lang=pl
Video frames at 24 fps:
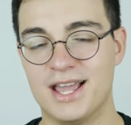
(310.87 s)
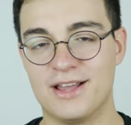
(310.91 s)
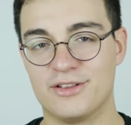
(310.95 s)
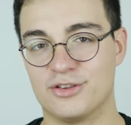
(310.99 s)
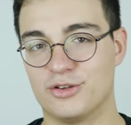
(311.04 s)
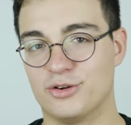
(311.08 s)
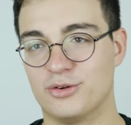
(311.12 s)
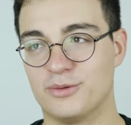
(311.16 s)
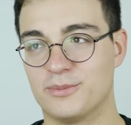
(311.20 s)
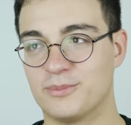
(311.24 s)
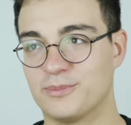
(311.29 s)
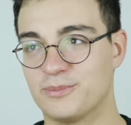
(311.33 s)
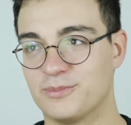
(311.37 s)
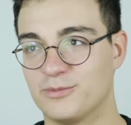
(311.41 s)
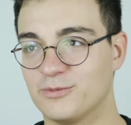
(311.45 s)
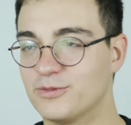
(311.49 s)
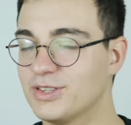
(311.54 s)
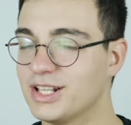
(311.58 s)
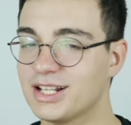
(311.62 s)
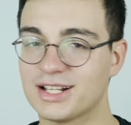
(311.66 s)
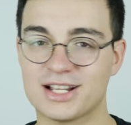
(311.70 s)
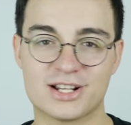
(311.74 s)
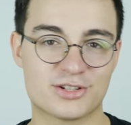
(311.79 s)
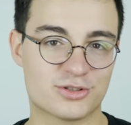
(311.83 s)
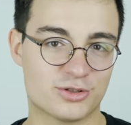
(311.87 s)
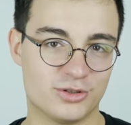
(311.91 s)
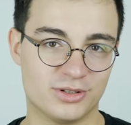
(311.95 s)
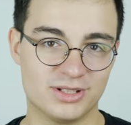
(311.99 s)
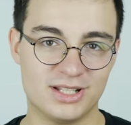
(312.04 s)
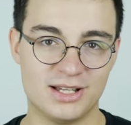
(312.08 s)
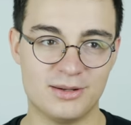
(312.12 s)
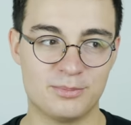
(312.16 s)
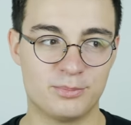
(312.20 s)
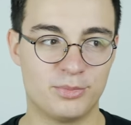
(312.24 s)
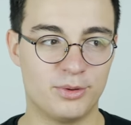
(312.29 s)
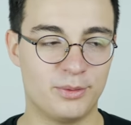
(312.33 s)
No, wielka
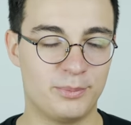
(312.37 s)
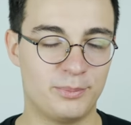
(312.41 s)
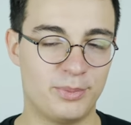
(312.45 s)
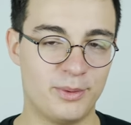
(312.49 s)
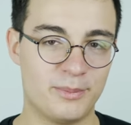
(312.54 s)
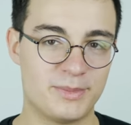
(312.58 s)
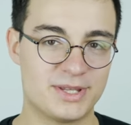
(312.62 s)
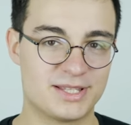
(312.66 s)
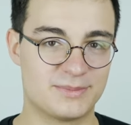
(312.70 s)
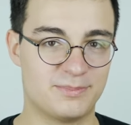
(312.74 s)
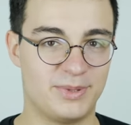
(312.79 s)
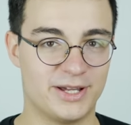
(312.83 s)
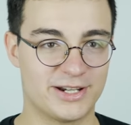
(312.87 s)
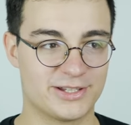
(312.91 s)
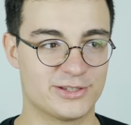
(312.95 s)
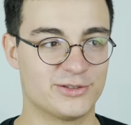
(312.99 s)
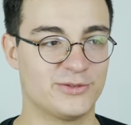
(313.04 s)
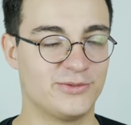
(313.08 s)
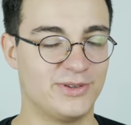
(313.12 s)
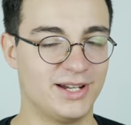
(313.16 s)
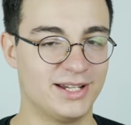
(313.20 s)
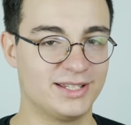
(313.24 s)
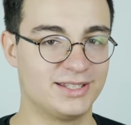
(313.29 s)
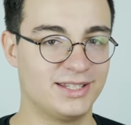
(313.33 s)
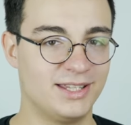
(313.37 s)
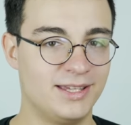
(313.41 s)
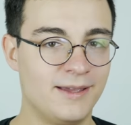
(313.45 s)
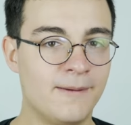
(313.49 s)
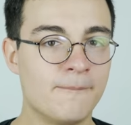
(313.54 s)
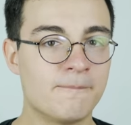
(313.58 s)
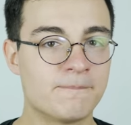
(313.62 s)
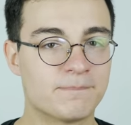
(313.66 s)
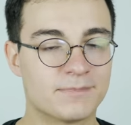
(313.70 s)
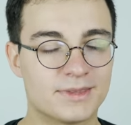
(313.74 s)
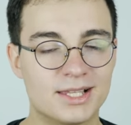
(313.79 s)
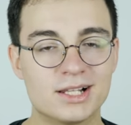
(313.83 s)
szkoda, bo pomysł bardzo fajny,
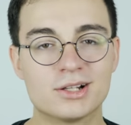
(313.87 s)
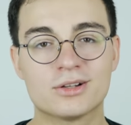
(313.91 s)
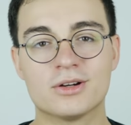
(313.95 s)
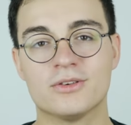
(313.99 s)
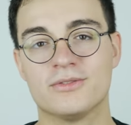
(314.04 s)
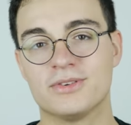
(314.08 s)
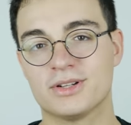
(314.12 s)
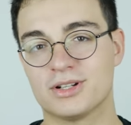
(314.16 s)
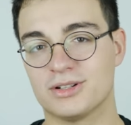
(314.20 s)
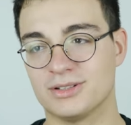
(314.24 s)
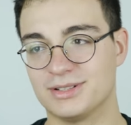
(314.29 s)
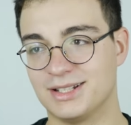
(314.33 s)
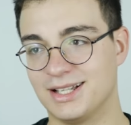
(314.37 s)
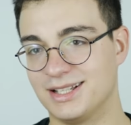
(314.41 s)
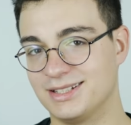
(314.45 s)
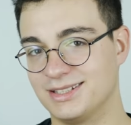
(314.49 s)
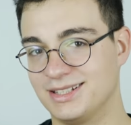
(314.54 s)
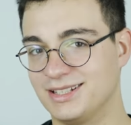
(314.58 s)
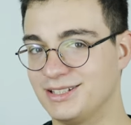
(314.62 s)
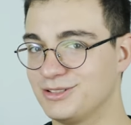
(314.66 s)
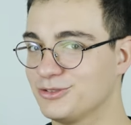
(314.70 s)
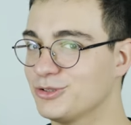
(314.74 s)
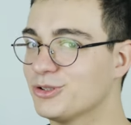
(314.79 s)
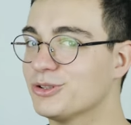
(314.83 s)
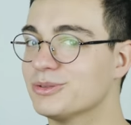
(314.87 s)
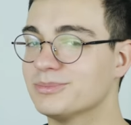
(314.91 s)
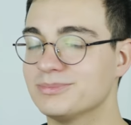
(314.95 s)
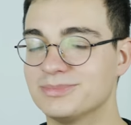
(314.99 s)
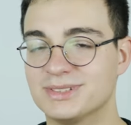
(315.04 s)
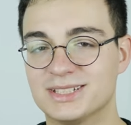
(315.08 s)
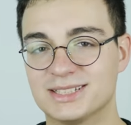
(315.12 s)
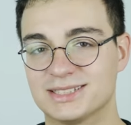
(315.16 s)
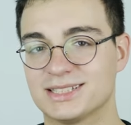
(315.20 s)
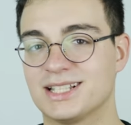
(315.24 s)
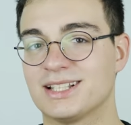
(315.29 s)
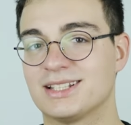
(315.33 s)
tylko wykonanie, no
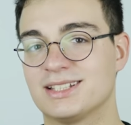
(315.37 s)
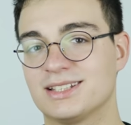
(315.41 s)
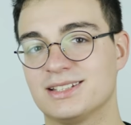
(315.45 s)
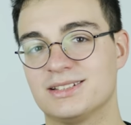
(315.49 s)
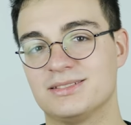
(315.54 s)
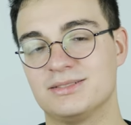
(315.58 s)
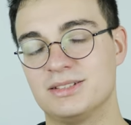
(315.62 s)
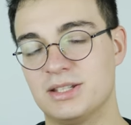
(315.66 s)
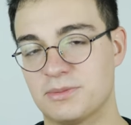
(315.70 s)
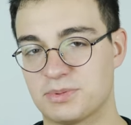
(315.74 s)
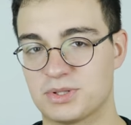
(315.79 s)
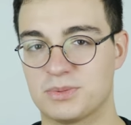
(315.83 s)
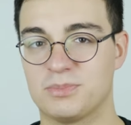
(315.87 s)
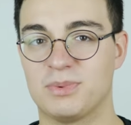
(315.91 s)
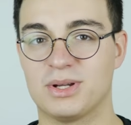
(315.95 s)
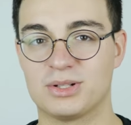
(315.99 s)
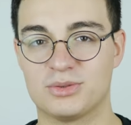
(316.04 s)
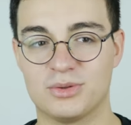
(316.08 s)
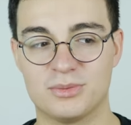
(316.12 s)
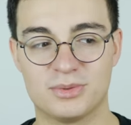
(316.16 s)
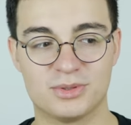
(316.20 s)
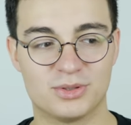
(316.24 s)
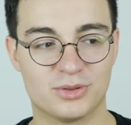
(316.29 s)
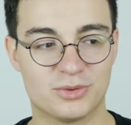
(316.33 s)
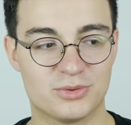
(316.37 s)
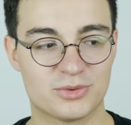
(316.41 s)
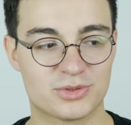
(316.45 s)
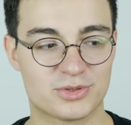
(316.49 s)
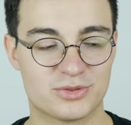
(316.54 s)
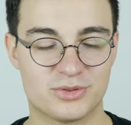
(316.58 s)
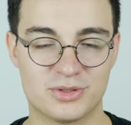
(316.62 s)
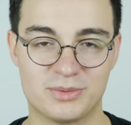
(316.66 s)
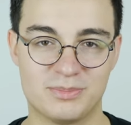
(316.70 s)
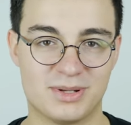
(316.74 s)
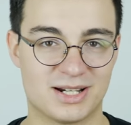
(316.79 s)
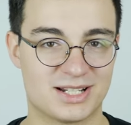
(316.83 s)
niestety nie przypadło mi do
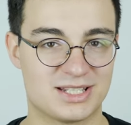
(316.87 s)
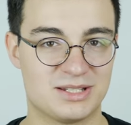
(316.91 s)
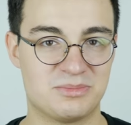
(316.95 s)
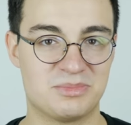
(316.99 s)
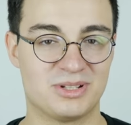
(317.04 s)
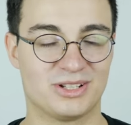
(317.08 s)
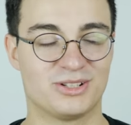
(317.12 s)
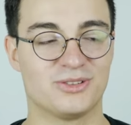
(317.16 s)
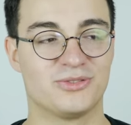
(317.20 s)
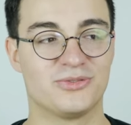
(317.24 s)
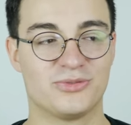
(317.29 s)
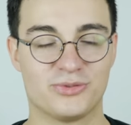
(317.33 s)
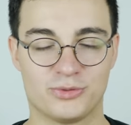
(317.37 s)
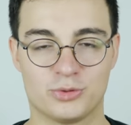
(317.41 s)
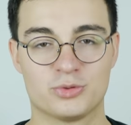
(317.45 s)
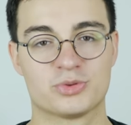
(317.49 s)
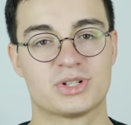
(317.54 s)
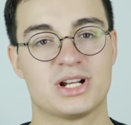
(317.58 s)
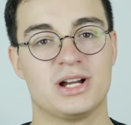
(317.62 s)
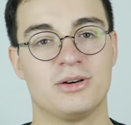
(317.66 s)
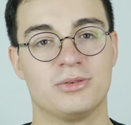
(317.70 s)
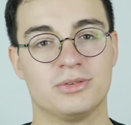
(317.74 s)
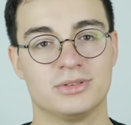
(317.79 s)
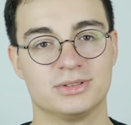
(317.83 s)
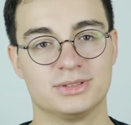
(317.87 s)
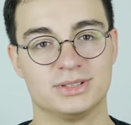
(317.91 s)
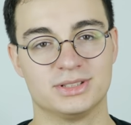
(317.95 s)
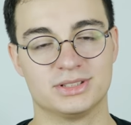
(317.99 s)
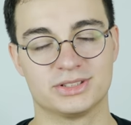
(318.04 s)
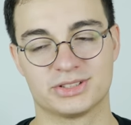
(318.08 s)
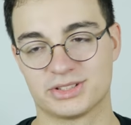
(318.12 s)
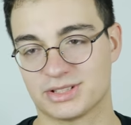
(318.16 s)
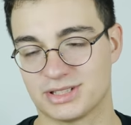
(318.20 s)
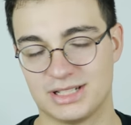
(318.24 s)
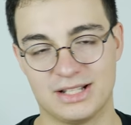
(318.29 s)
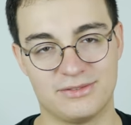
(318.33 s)
gustu i bardziej mnie to wkurzało
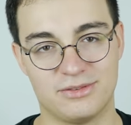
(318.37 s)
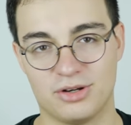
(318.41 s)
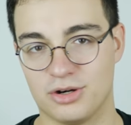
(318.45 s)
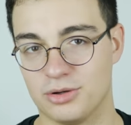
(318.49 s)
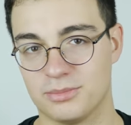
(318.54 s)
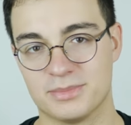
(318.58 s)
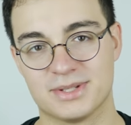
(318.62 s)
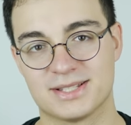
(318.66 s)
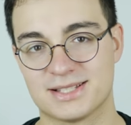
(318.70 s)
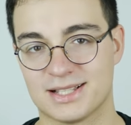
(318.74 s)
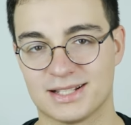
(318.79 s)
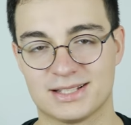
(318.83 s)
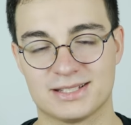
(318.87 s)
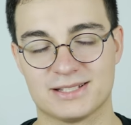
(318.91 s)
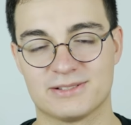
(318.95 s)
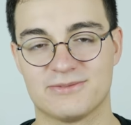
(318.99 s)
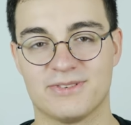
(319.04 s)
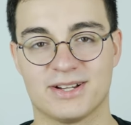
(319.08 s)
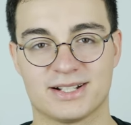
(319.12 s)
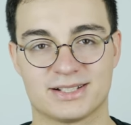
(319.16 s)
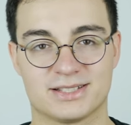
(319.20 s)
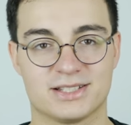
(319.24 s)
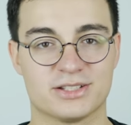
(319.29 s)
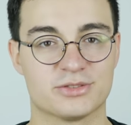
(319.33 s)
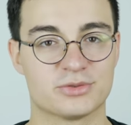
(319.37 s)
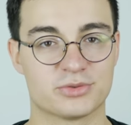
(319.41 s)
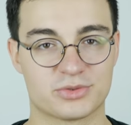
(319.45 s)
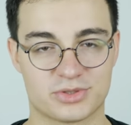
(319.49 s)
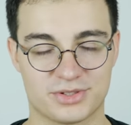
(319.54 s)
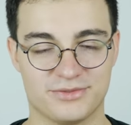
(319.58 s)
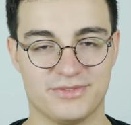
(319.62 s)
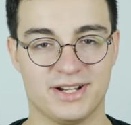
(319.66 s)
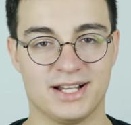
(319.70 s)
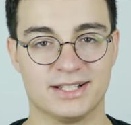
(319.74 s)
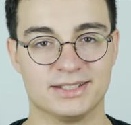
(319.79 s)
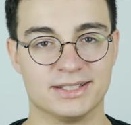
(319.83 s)
niż dawało mi satysfakcję z
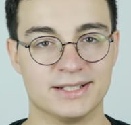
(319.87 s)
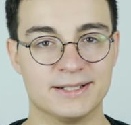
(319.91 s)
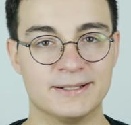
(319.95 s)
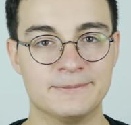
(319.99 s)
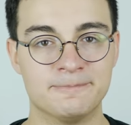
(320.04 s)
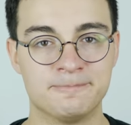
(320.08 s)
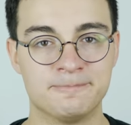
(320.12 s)
używania.